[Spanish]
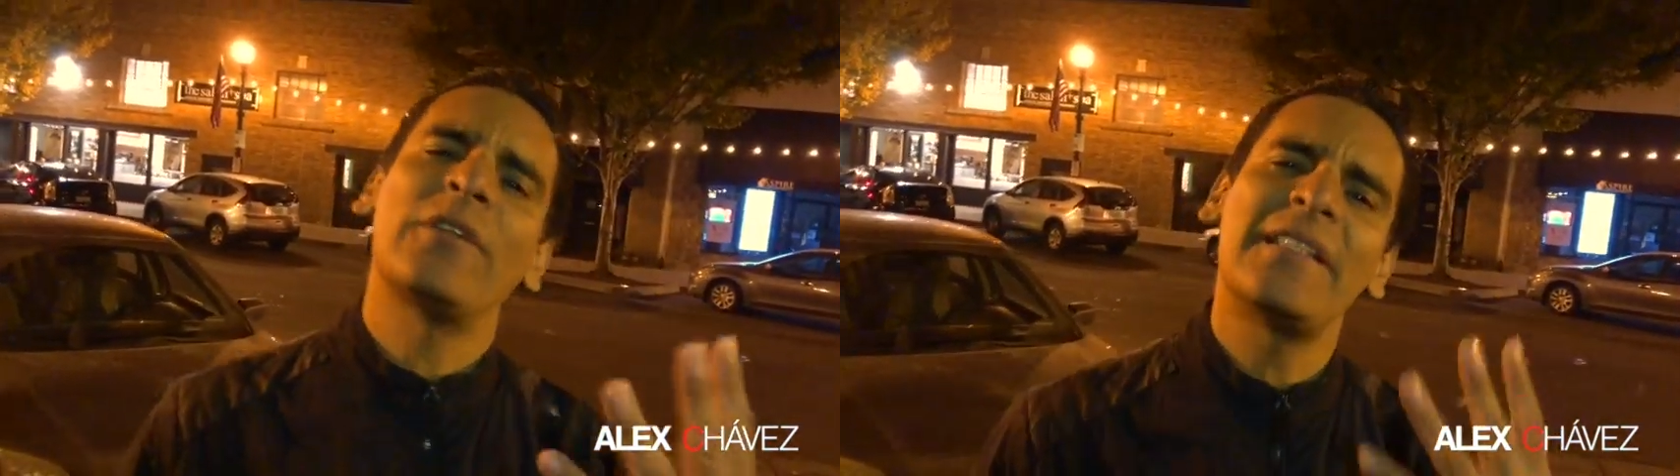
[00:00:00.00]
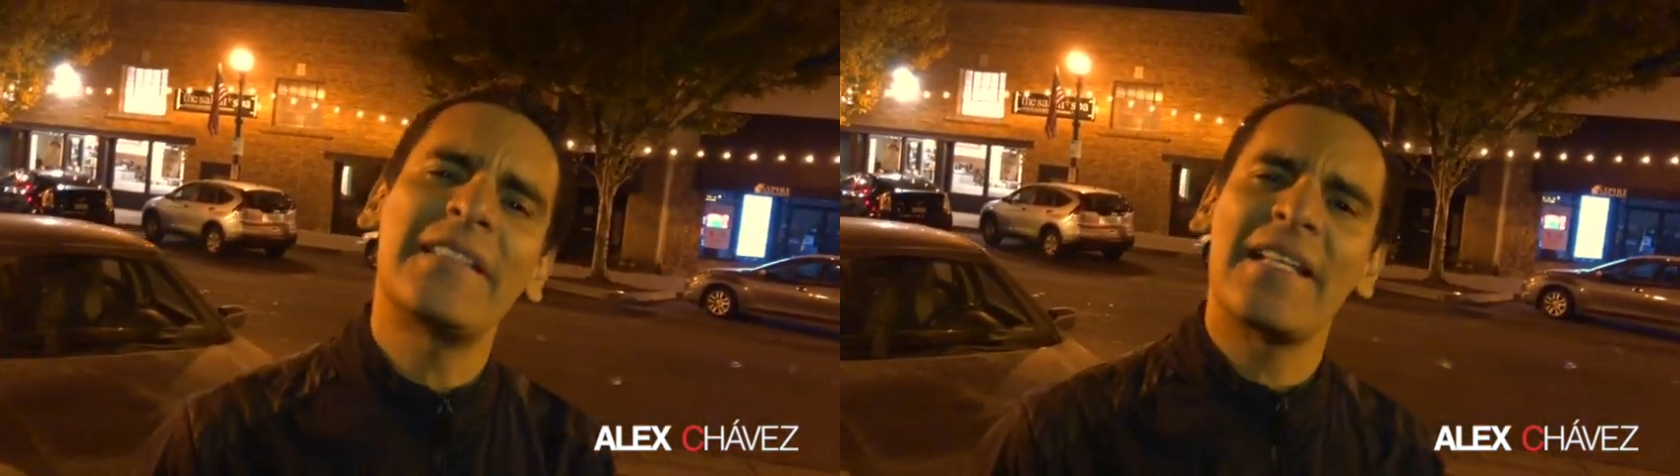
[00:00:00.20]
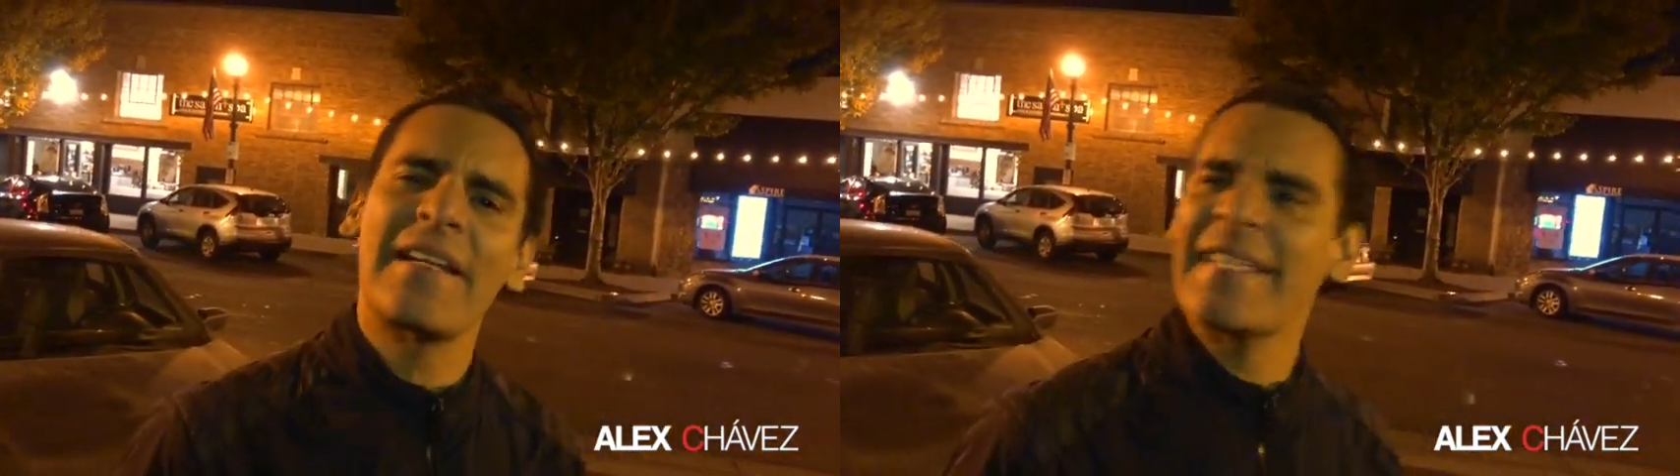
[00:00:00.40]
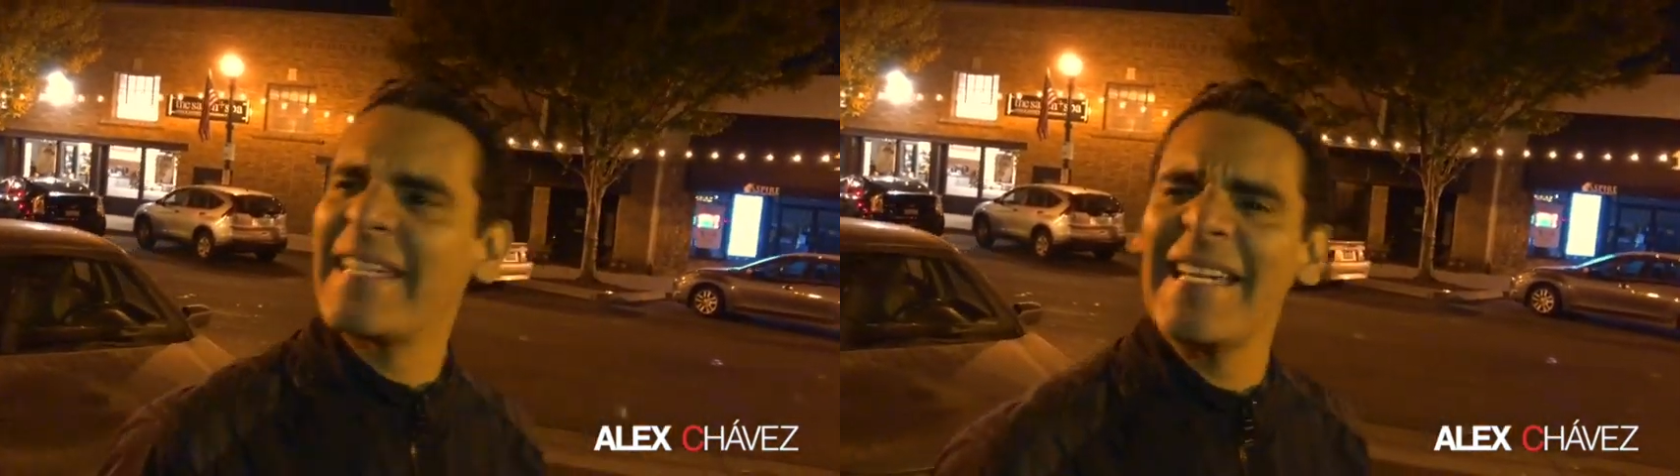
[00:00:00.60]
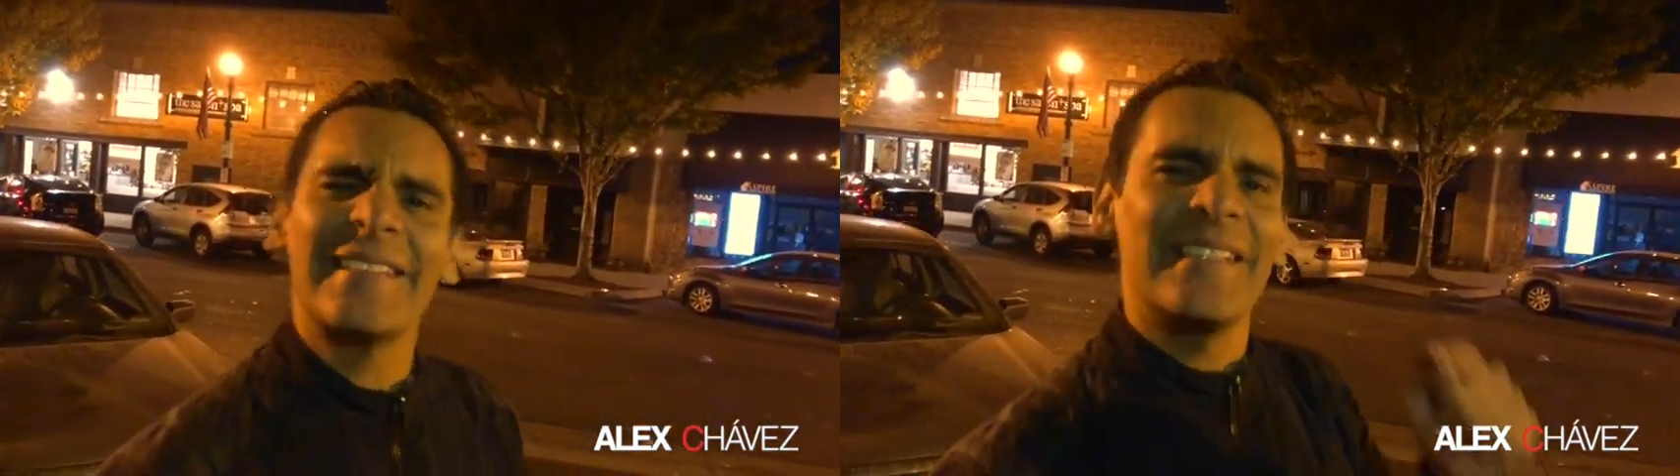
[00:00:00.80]
leyes de la
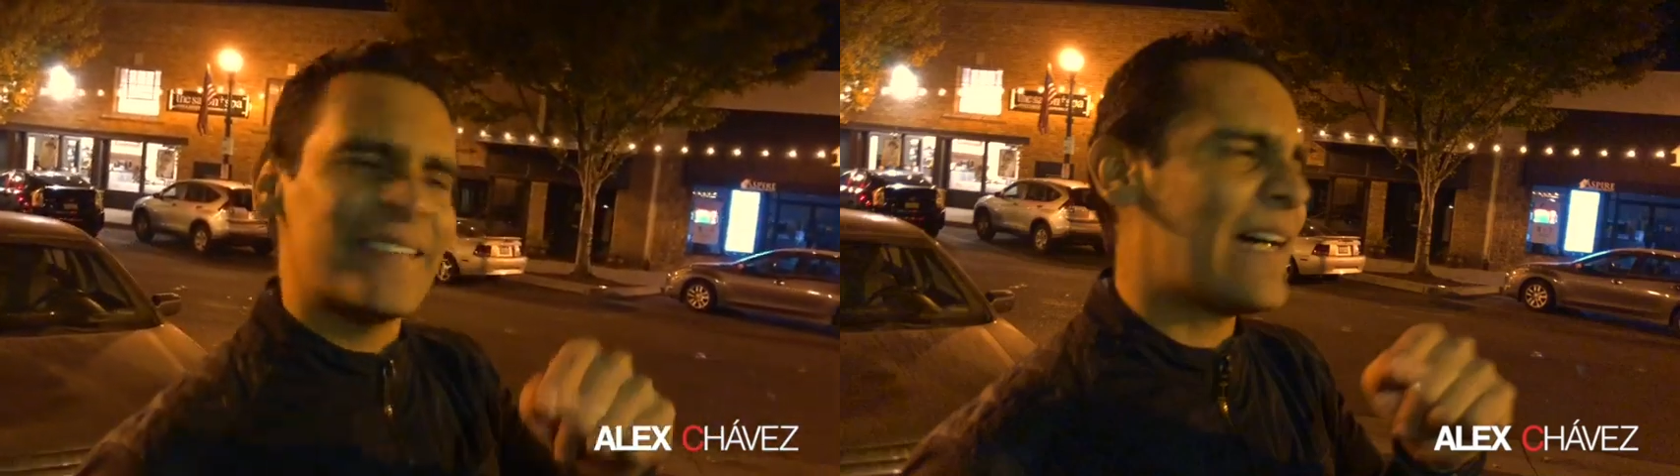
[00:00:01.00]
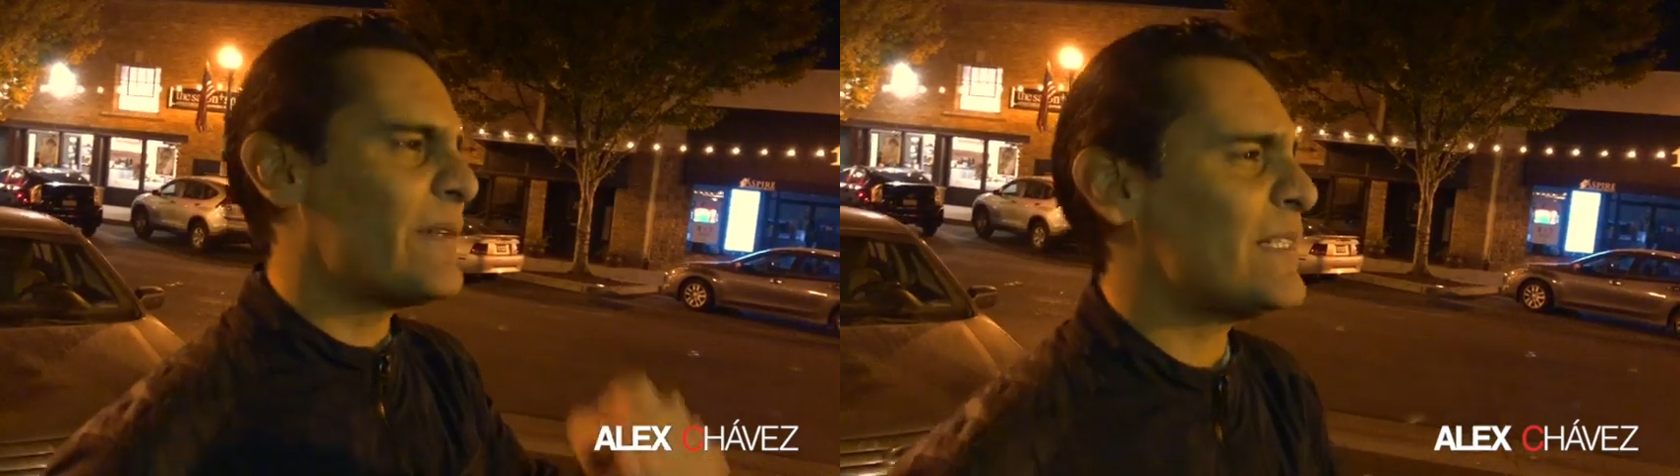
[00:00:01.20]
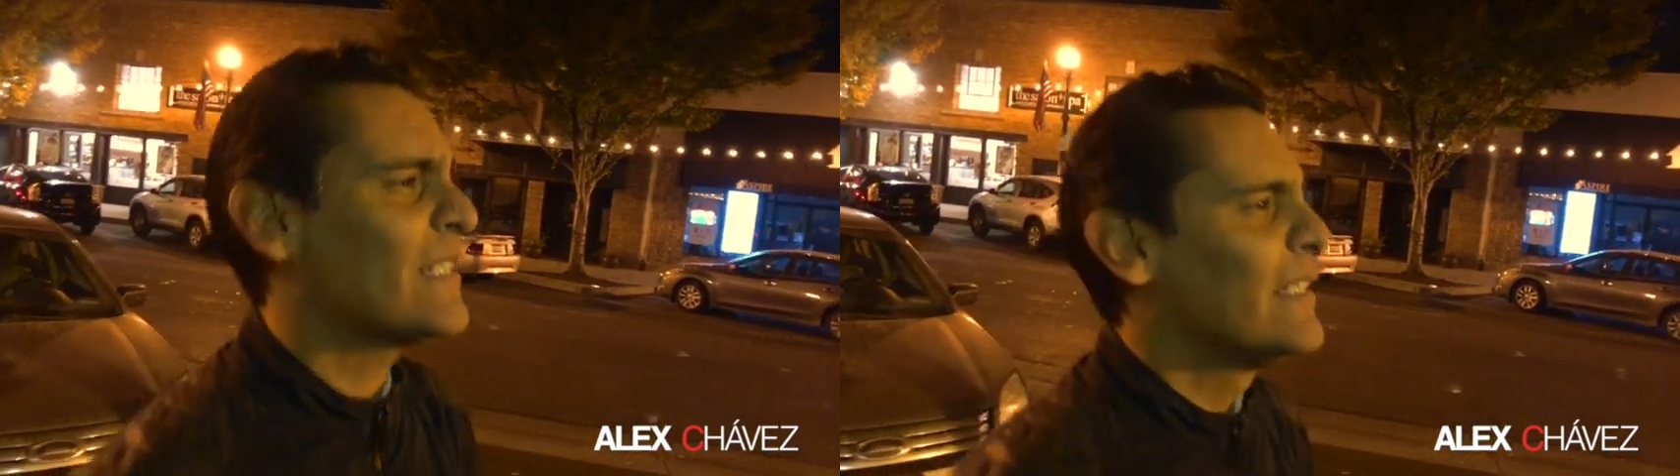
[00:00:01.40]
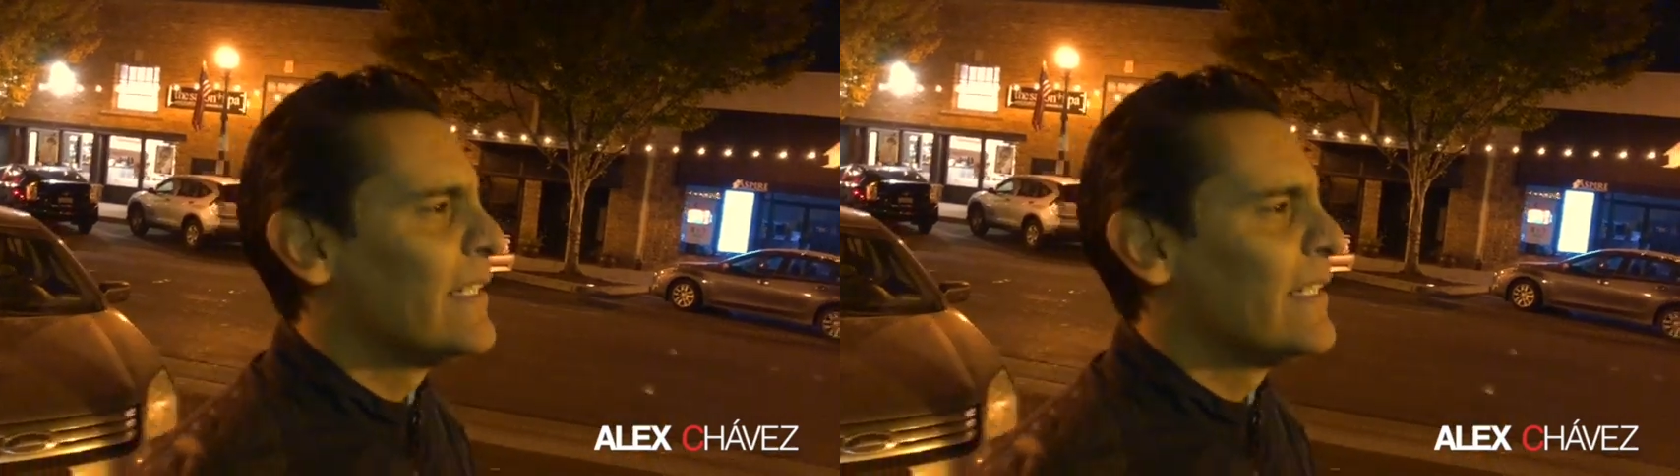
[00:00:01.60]
riqueza y sabes,